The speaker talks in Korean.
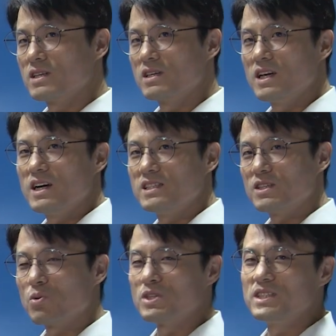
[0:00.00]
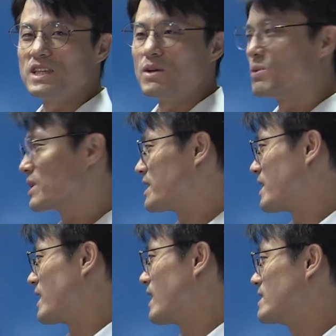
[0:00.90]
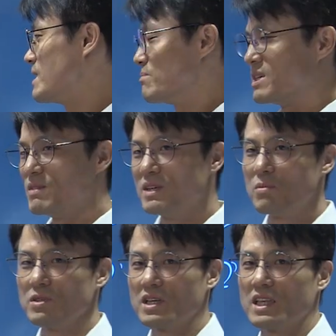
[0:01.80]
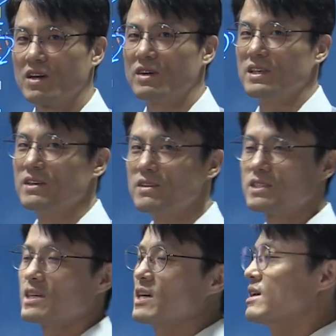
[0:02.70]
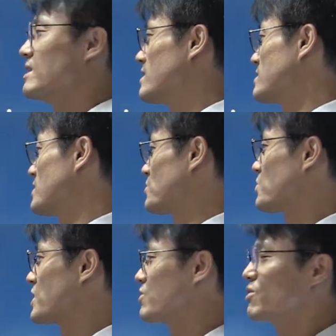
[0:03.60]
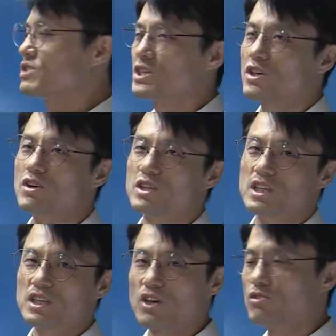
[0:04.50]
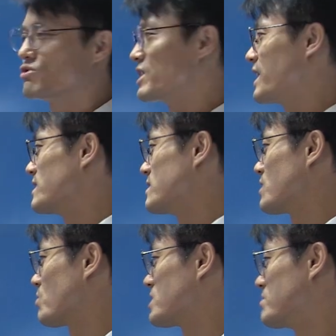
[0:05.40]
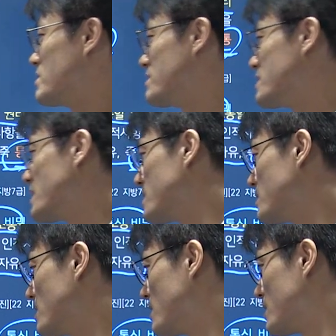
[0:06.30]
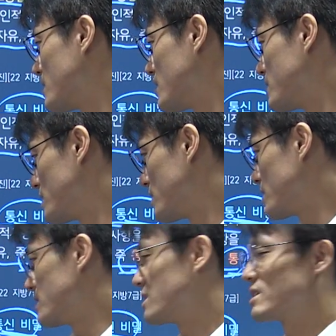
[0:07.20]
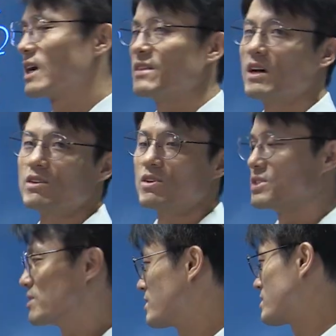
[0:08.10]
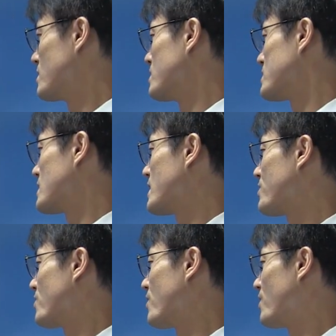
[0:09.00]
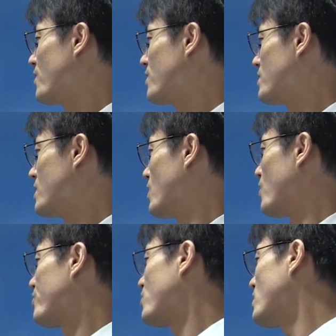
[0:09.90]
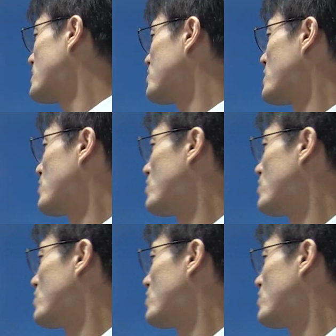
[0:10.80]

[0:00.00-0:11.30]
그래야 이제 통신 내용에 대한 비밀이 보장이 될 거 아니에요. 제가 그러니까 의사소통이 이루어진 겨, 경우에 이제 통신 비밀 제한은 들어간다는 거죠. 자, 그래서 어떤 소통이